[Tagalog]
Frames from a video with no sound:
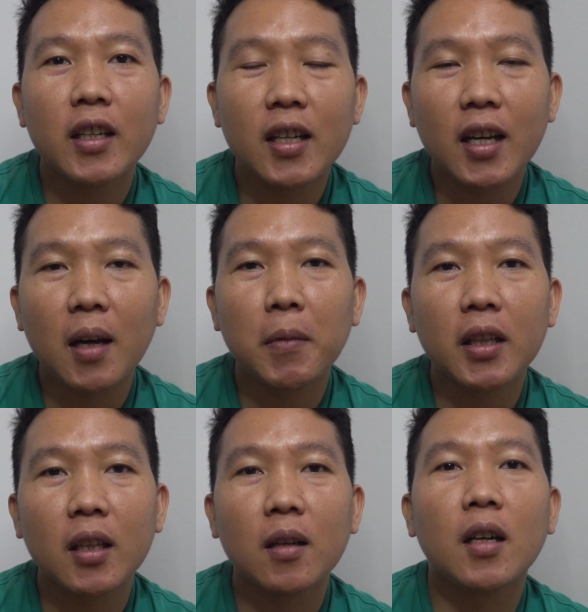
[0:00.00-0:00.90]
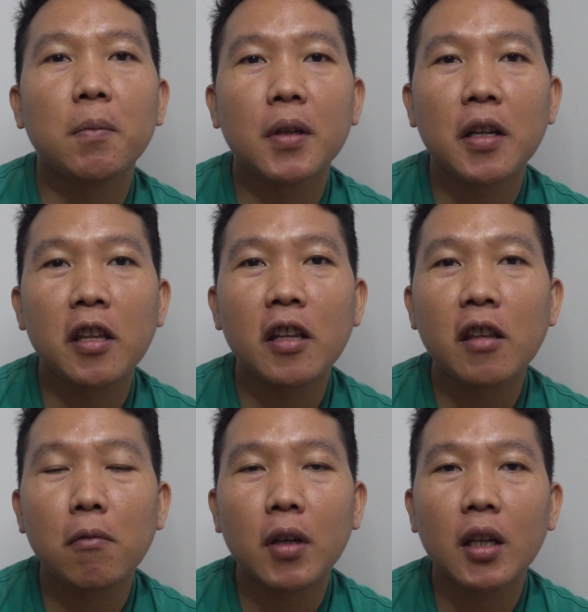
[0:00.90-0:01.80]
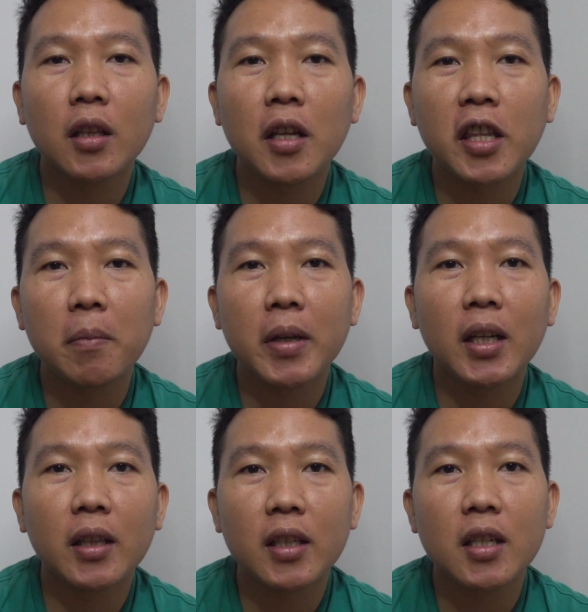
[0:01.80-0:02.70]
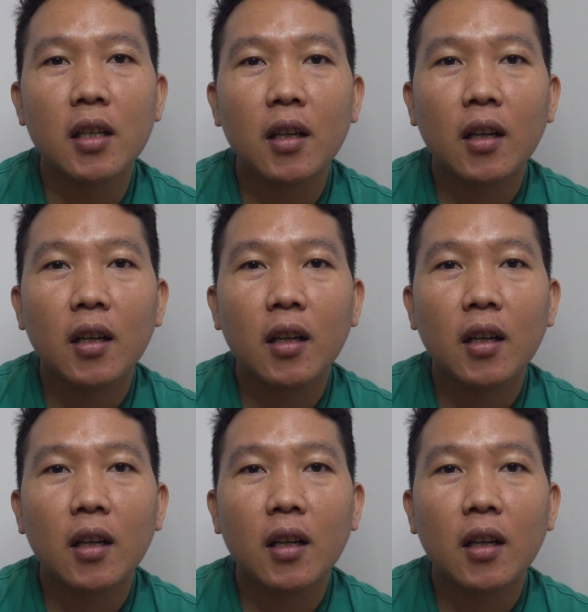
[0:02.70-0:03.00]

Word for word: ginagamit ng mga persons with disability.